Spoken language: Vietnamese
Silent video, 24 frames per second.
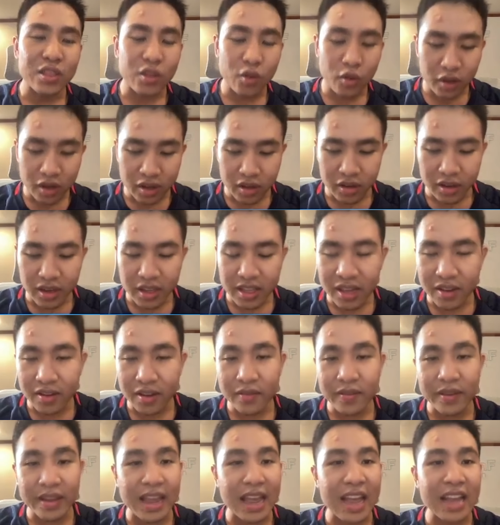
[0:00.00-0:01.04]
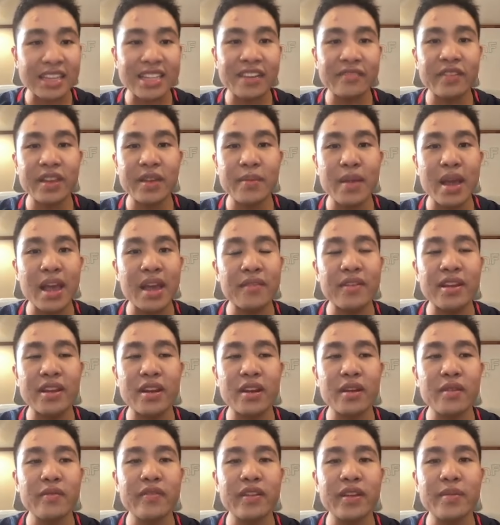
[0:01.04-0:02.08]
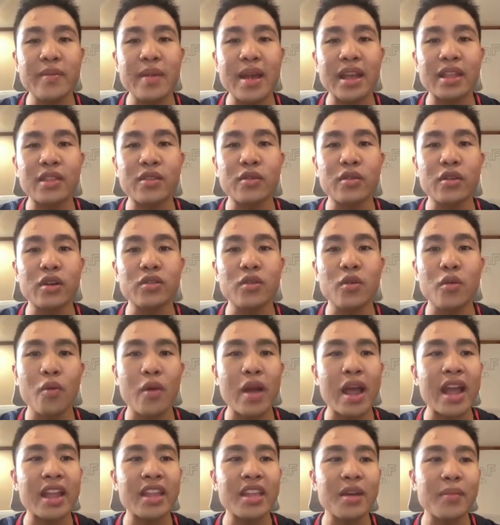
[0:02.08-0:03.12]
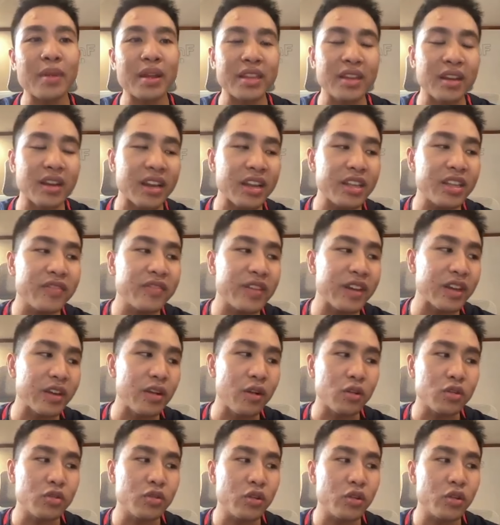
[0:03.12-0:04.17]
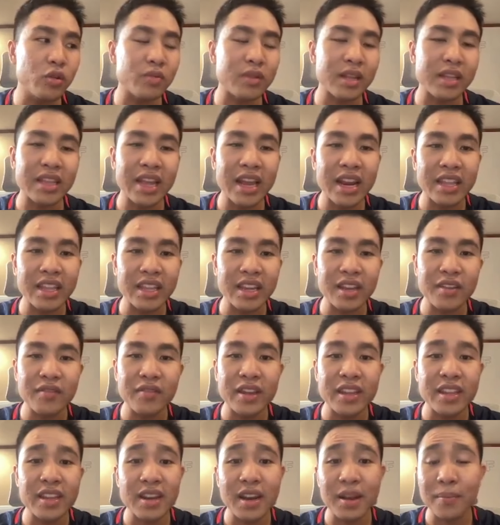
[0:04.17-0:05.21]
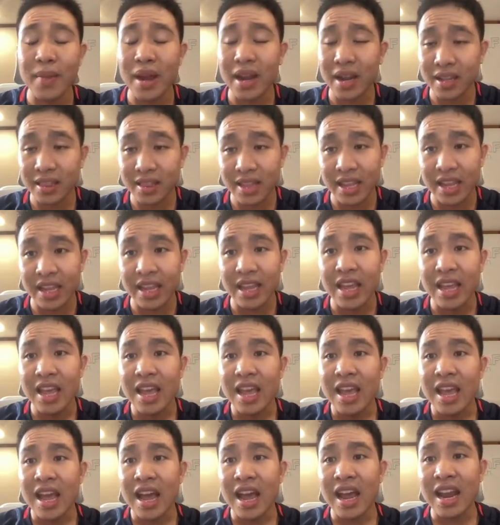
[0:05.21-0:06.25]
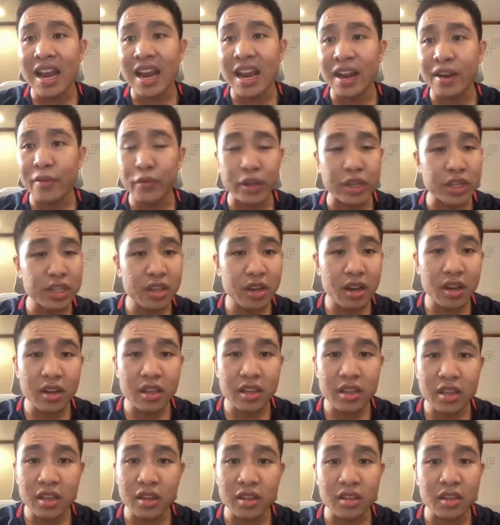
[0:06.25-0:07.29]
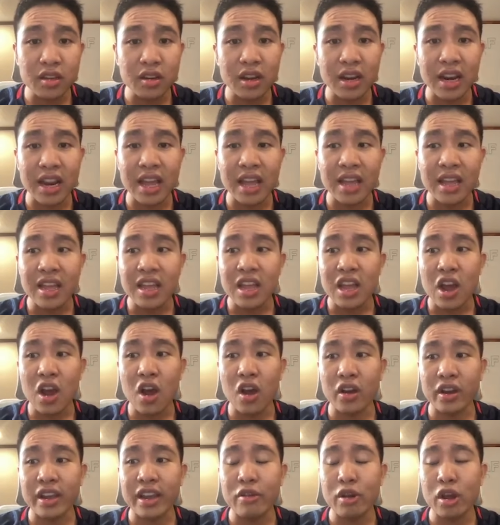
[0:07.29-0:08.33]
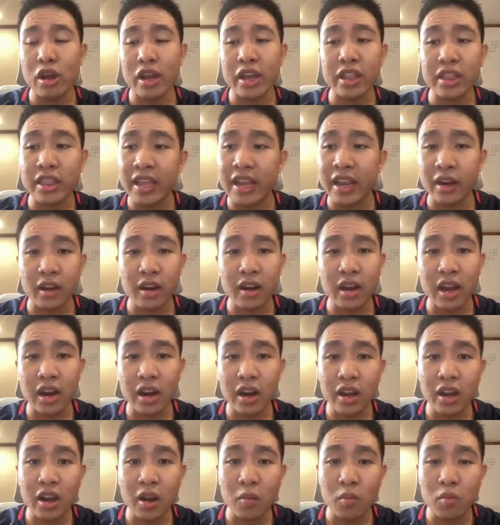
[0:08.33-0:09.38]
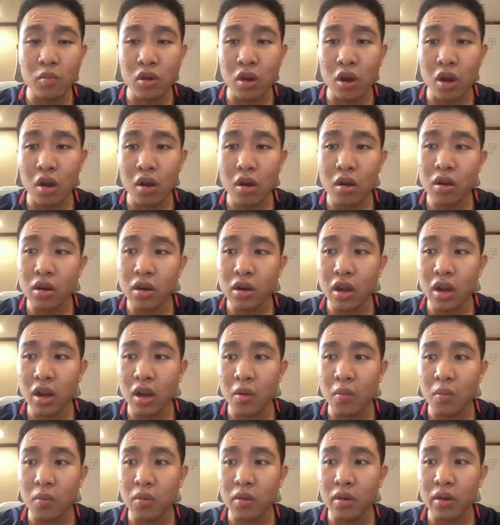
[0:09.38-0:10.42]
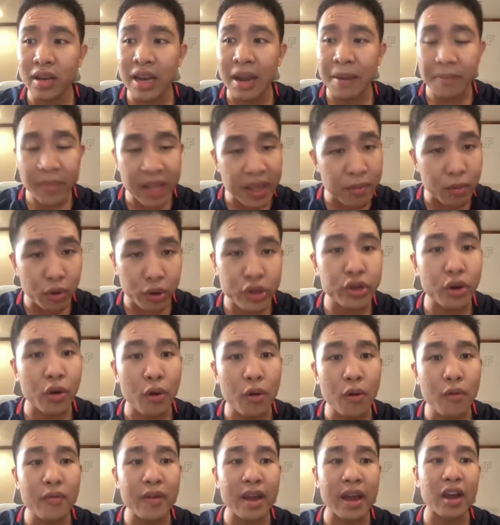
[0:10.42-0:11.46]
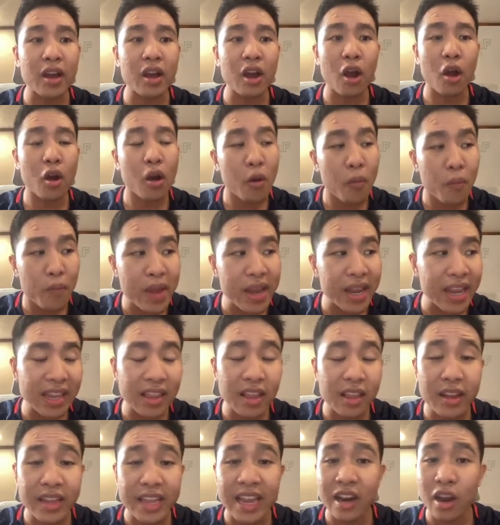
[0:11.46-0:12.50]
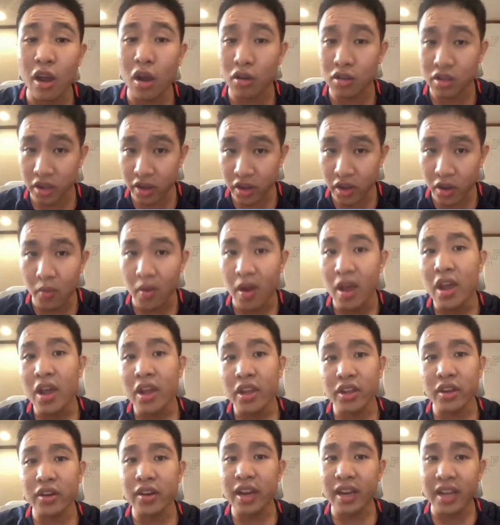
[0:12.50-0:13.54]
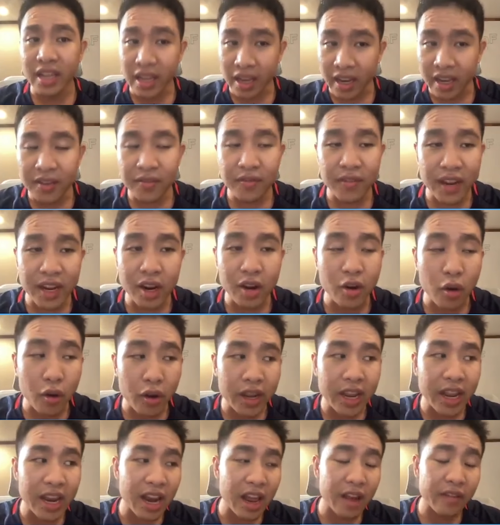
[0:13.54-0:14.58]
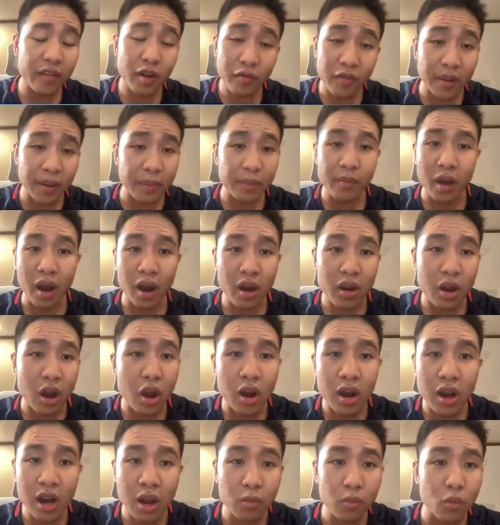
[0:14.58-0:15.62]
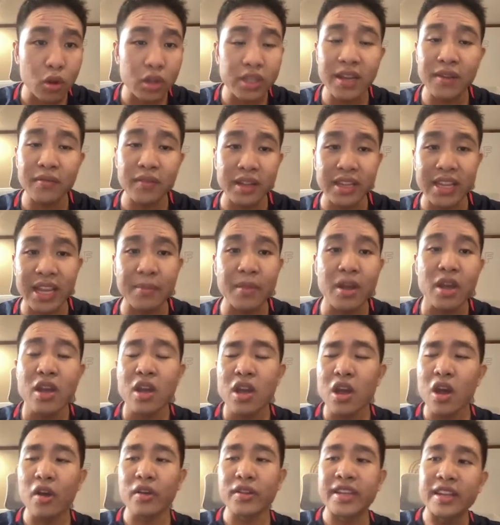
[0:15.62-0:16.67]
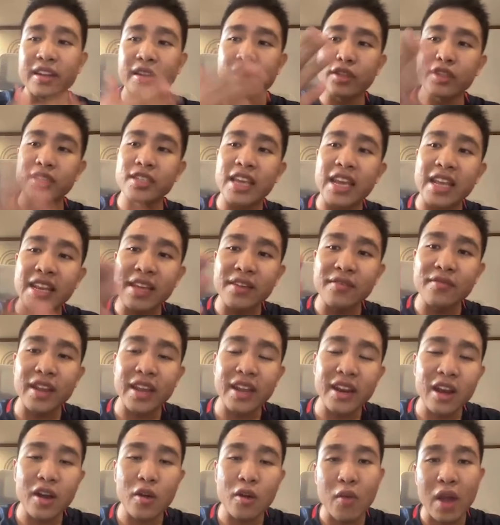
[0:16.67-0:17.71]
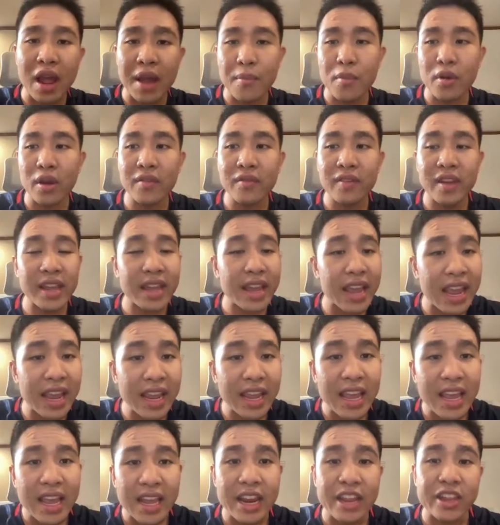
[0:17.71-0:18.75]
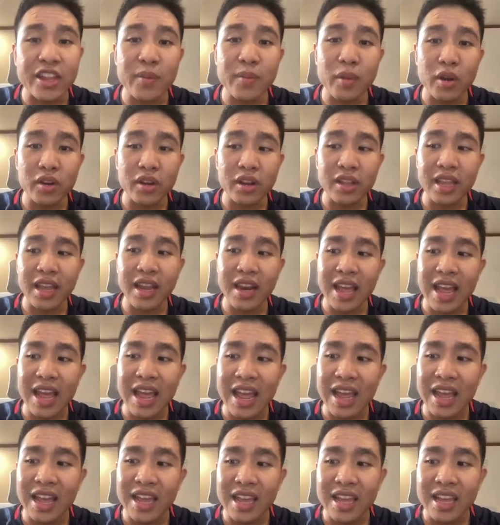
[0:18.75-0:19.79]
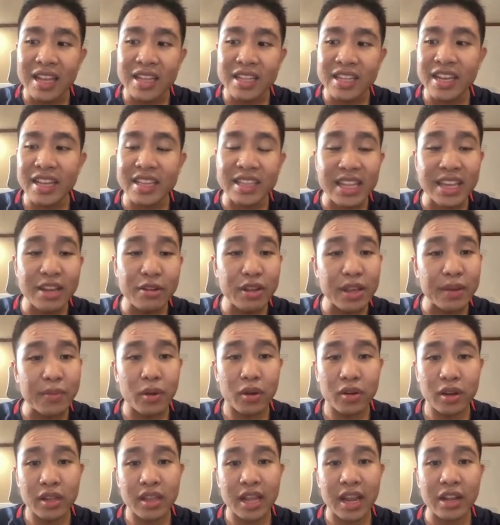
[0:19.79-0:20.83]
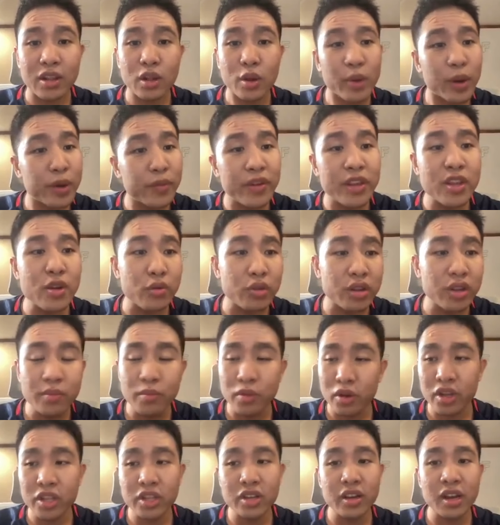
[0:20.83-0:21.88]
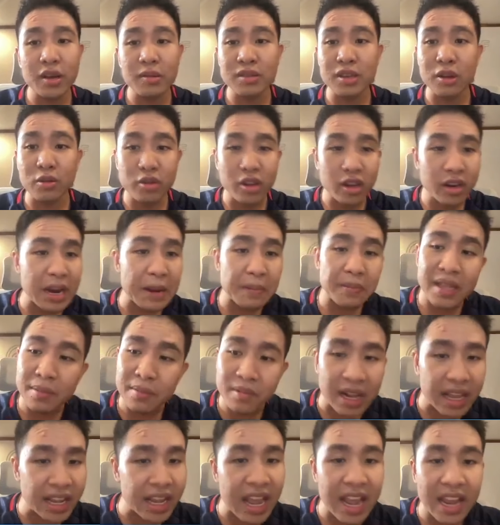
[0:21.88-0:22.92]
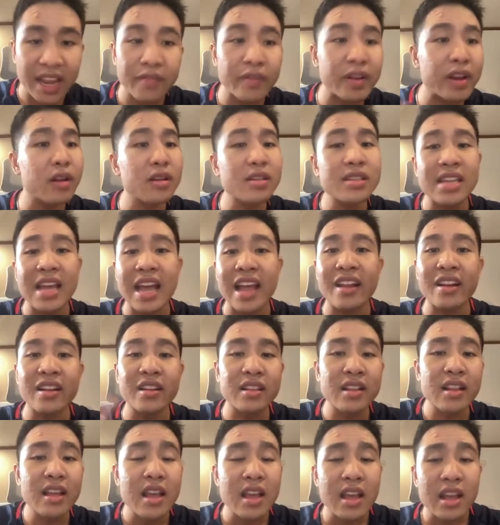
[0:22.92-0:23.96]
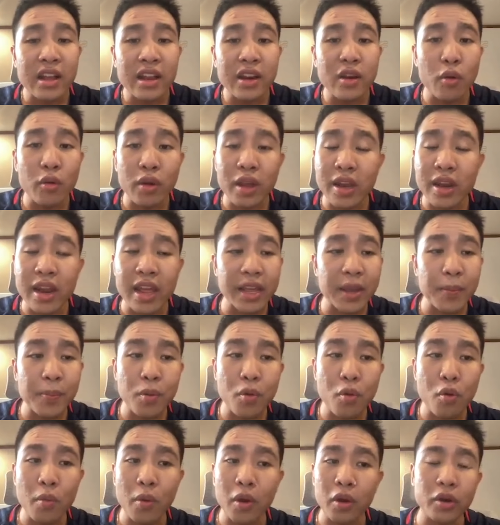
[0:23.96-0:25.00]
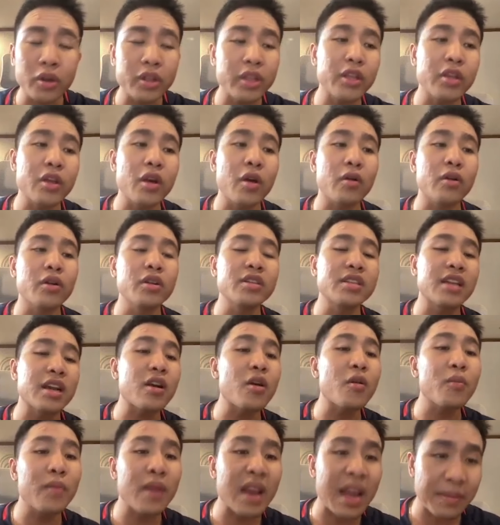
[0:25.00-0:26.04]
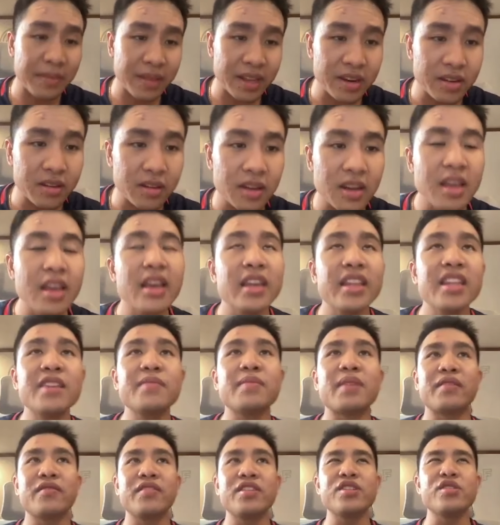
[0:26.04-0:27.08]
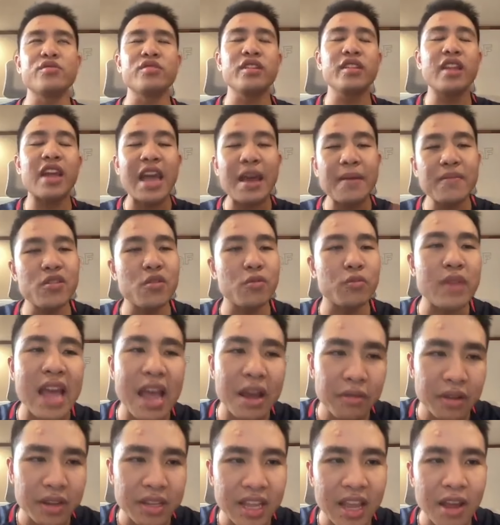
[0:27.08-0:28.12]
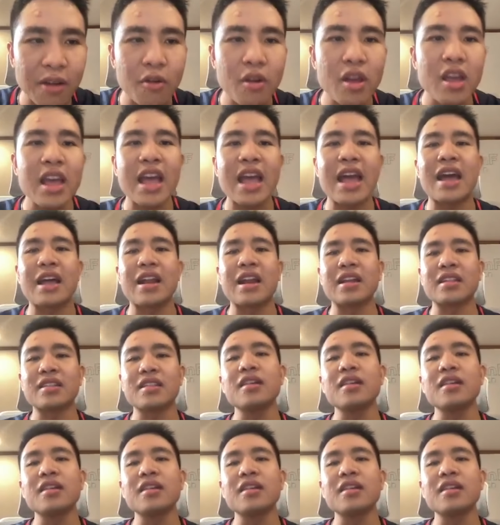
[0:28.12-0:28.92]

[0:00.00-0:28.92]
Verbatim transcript: tôi gửi từ cái ví A sang ví B ví đó ví B tôi nói tôi khóa nhưng mà những cái việc đột xuất chúng ta thấy là những cái ví như là marketing hay là research thường thường là họ kêu là cái tiền đó là nó không có nó không có nằm yên một chỗ và họ không biết cái thời gian họ sử dụng cho nên những cái ví đó đôi khi là nó phải mở unlock 100% họ chỉ là xem cái ví đó qua một cái ví khác để cho mọi người thấy là à chi tiêu gì mọi người thấy thôi và ví dụ như một cái trường hợp xấu nhất dev team lấy hai cái ví đó xả luôn cái lên cái pool mọi người thì họ người sẽ không làm gì được nhưng mà ví dụ như nó áp dụng DAO vì sao à là